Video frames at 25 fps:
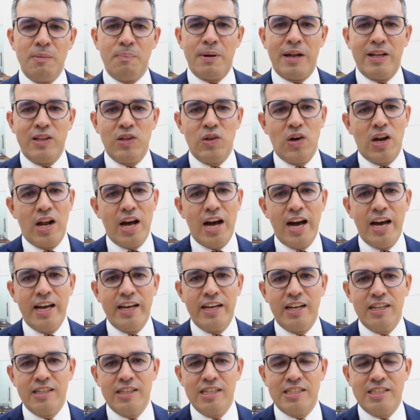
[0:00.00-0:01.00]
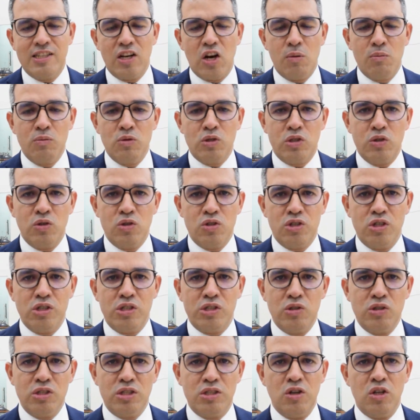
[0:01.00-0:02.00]
para adorar, engrandecer o nome do Senhor
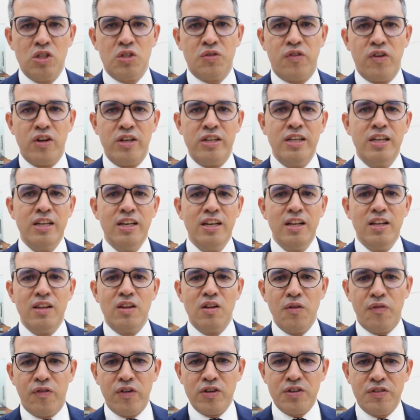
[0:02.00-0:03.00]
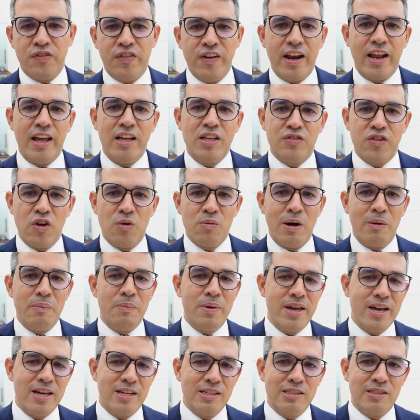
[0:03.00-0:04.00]
Jesus. E hoje foi, não foi diferente, foi uma
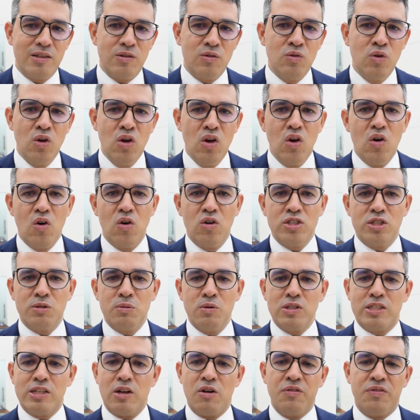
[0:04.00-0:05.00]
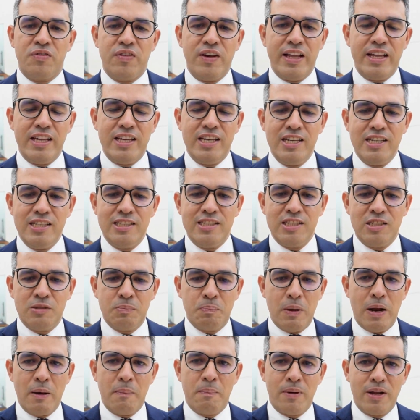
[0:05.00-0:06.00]
bênção, onde os mostraram felizes
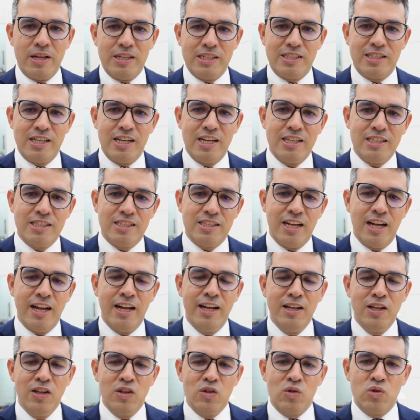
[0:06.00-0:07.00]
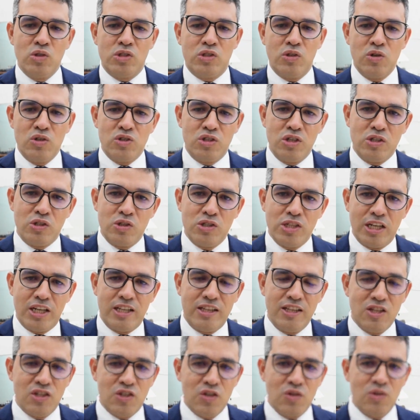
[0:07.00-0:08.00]
pela presença do Senhor Jesus aqui
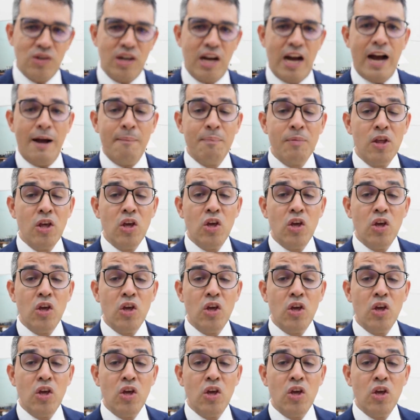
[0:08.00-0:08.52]
neste lugar.